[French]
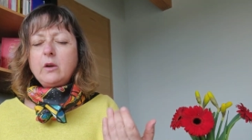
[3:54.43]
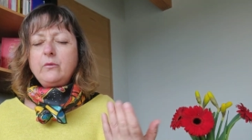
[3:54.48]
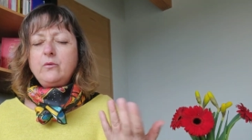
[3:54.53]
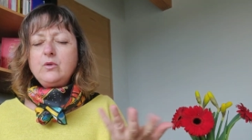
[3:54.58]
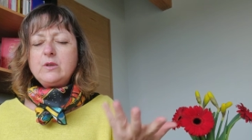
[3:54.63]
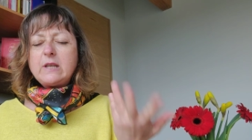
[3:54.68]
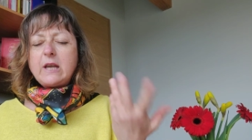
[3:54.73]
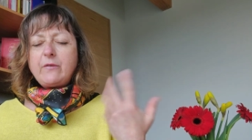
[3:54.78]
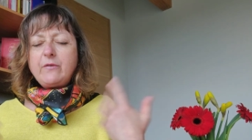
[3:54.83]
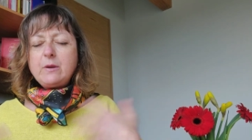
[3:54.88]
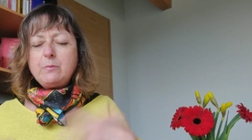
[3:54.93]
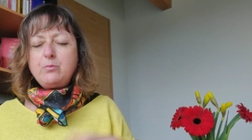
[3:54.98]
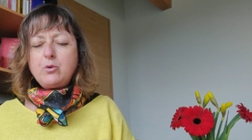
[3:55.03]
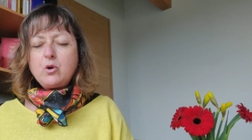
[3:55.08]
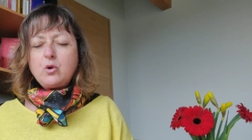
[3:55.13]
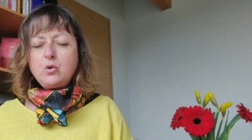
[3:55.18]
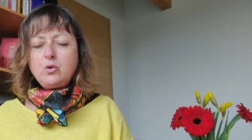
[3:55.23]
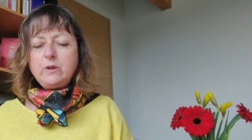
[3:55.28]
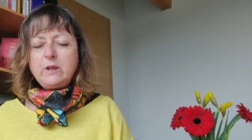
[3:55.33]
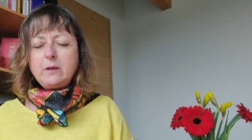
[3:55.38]
Vous avez
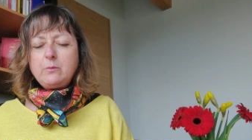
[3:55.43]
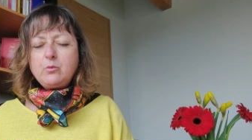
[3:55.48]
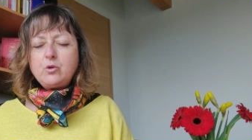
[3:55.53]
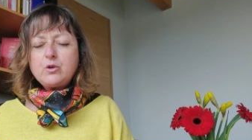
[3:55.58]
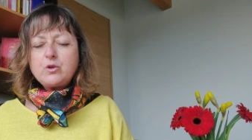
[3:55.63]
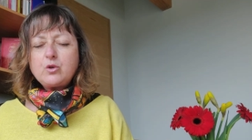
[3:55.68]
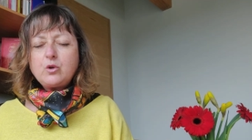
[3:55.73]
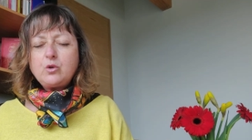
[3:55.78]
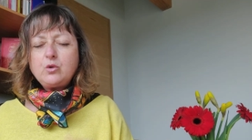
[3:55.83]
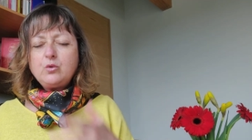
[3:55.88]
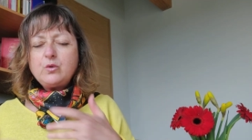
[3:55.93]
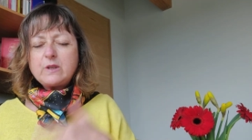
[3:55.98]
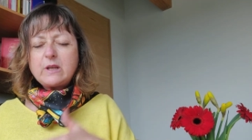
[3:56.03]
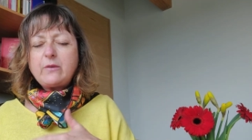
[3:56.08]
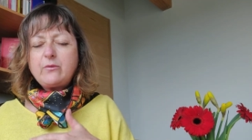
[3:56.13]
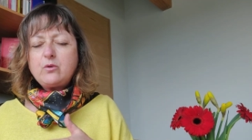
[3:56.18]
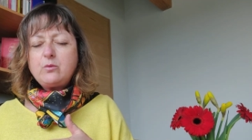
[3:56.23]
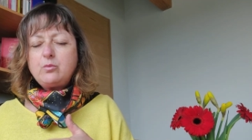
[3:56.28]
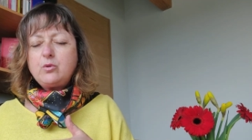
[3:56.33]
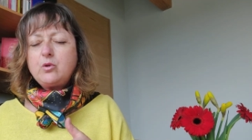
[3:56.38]
beaucoup d'émotions, nous
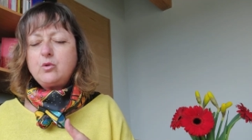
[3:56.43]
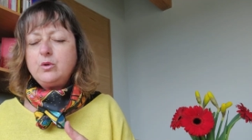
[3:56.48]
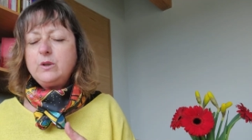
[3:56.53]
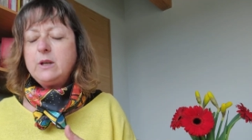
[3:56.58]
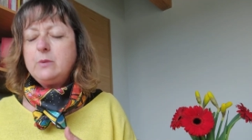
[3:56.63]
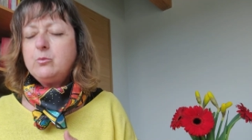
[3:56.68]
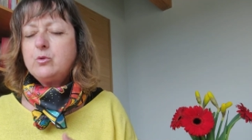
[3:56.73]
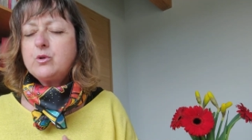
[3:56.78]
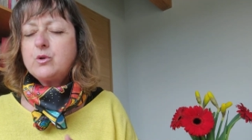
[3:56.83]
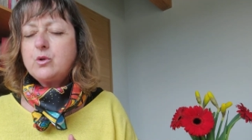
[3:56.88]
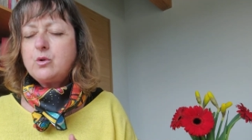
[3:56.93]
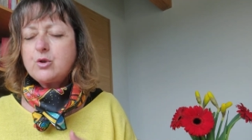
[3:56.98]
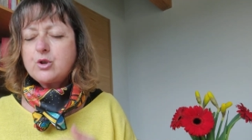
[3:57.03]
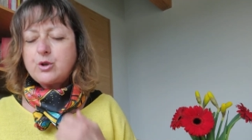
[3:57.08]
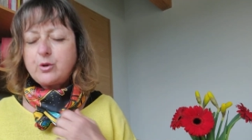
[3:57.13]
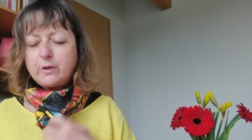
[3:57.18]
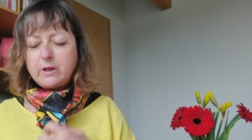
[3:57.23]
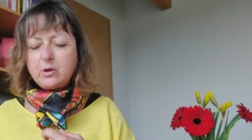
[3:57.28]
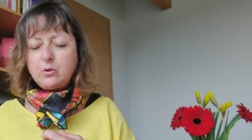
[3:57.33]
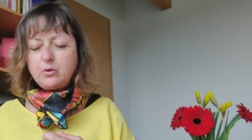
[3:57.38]
avons beaucoup d'émotions,
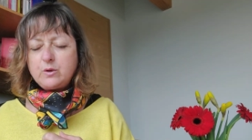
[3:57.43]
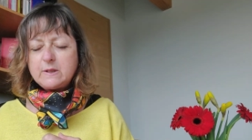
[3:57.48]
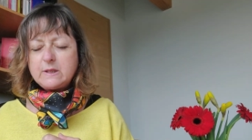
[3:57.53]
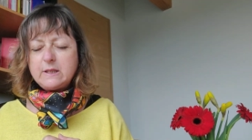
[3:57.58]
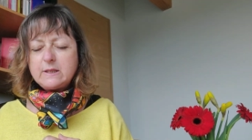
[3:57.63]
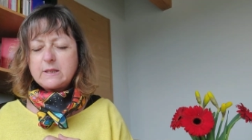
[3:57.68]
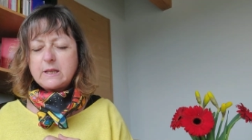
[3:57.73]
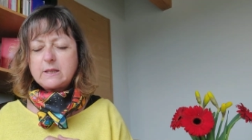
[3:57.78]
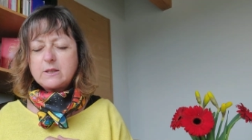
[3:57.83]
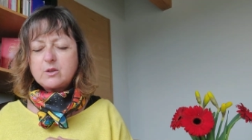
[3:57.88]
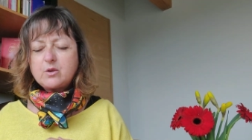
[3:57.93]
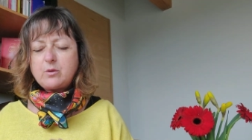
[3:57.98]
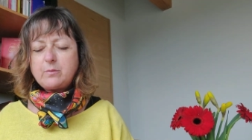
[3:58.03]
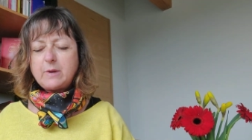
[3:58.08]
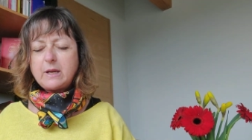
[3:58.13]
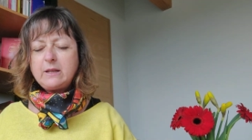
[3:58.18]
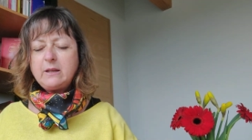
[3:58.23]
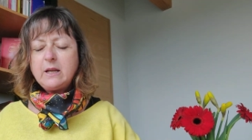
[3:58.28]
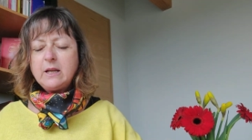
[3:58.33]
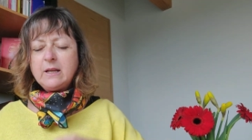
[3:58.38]
j'en ai eu aussi cette
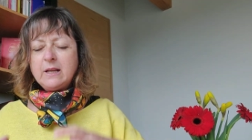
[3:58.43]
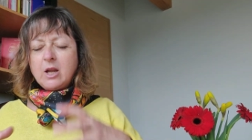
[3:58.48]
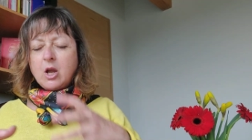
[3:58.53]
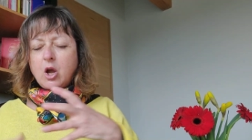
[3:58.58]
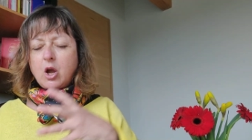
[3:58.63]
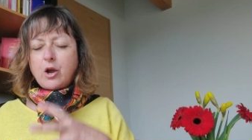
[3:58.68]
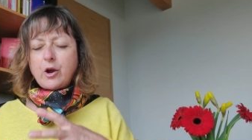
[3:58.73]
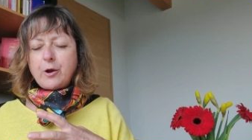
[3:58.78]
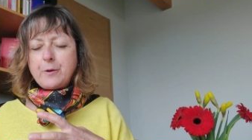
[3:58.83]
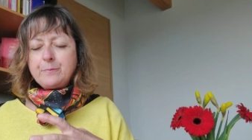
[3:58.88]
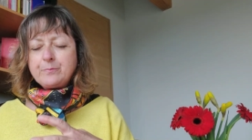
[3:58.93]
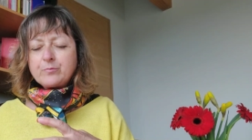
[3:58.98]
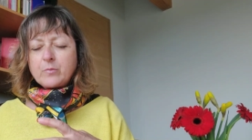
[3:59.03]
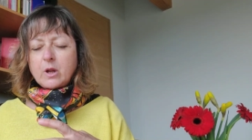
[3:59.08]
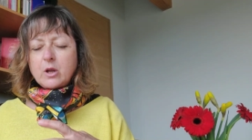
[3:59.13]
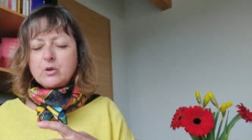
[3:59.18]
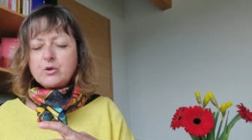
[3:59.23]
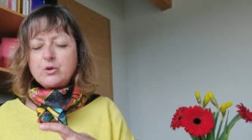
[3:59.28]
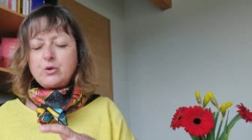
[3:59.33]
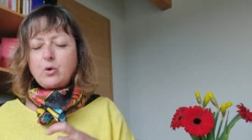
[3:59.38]
semaine, euh,
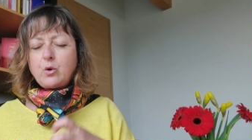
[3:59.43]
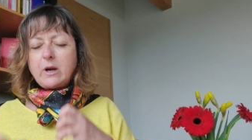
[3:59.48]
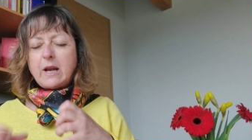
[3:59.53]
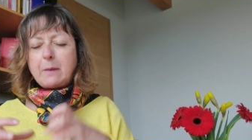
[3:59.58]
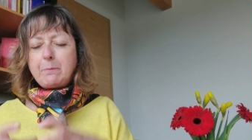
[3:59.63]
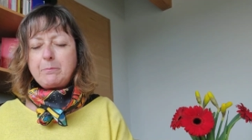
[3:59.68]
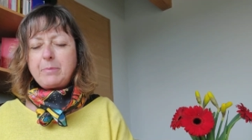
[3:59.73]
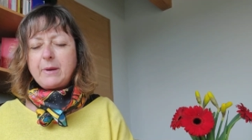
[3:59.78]
sur la